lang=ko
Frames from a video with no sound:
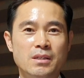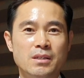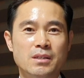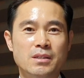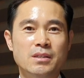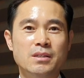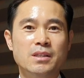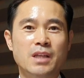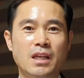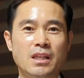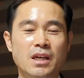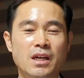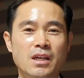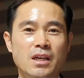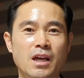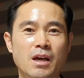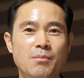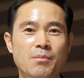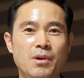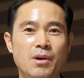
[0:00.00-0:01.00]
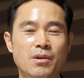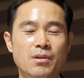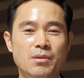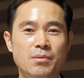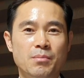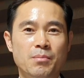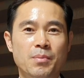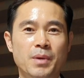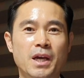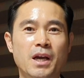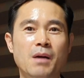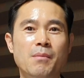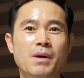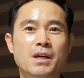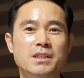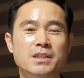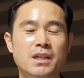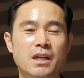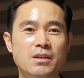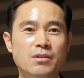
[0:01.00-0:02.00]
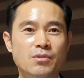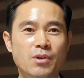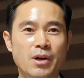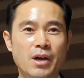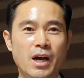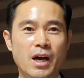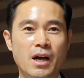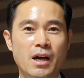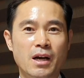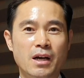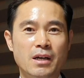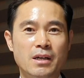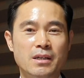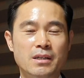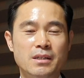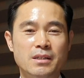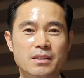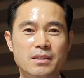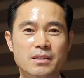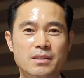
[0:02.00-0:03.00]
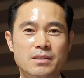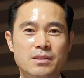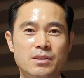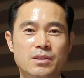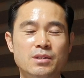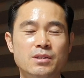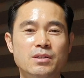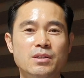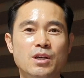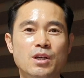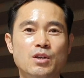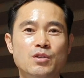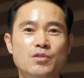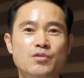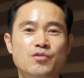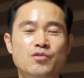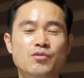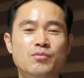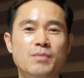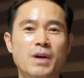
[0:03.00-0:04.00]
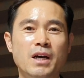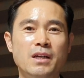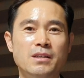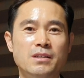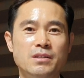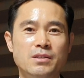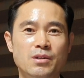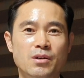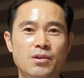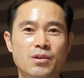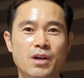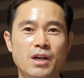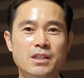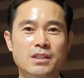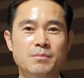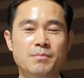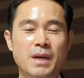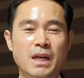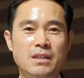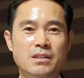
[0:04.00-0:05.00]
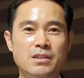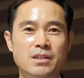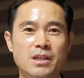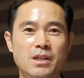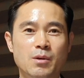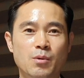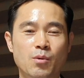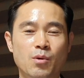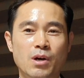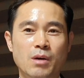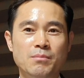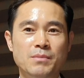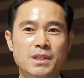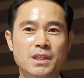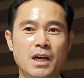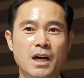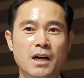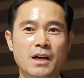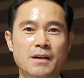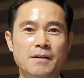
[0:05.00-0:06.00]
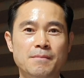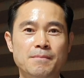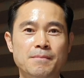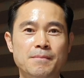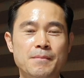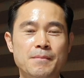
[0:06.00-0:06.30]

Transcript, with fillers: 그 다단계 하면 폐가망신하는 거야. 등 수많은 여러 가지 말들이 오갑니다.